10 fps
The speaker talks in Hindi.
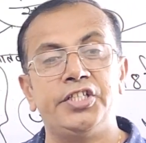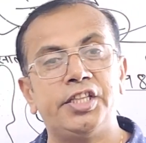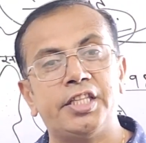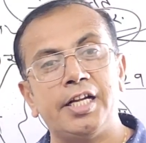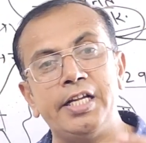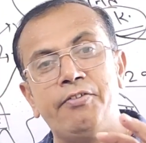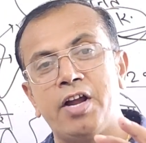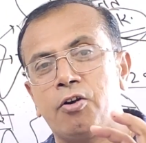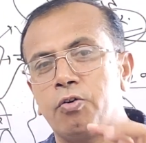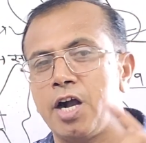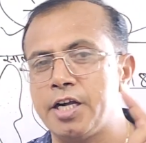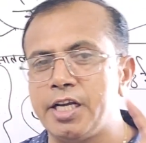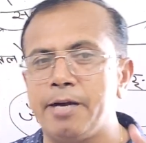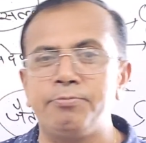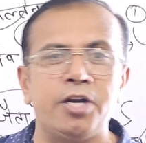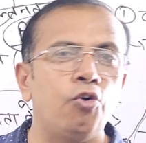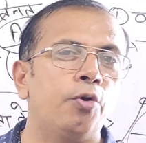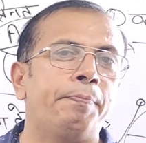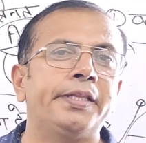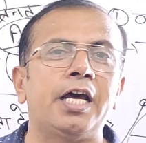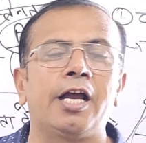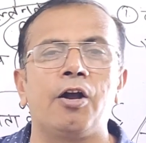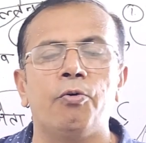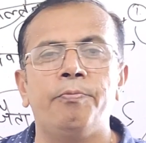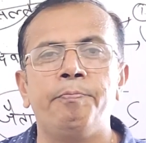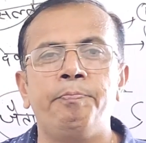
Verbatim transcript: जेता देवड़ा को कहा कि आप जाओ और पता लगाओ